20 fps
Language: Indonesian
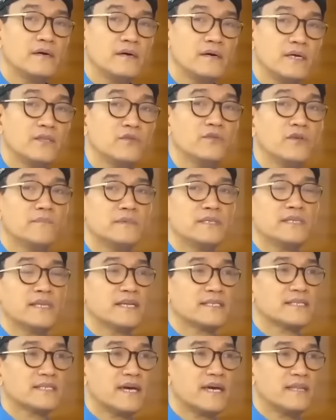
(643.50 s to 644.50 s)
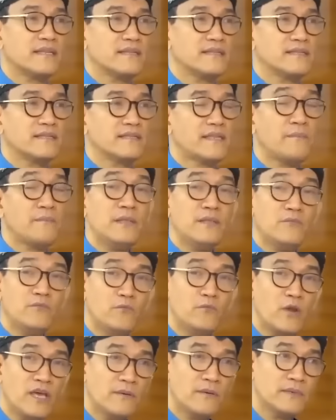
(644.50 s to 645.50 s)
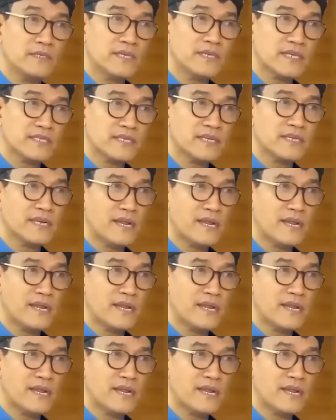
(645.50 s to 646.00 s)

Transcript: Itu yang menjelaskan. Tapi itu pula yang menjelaskan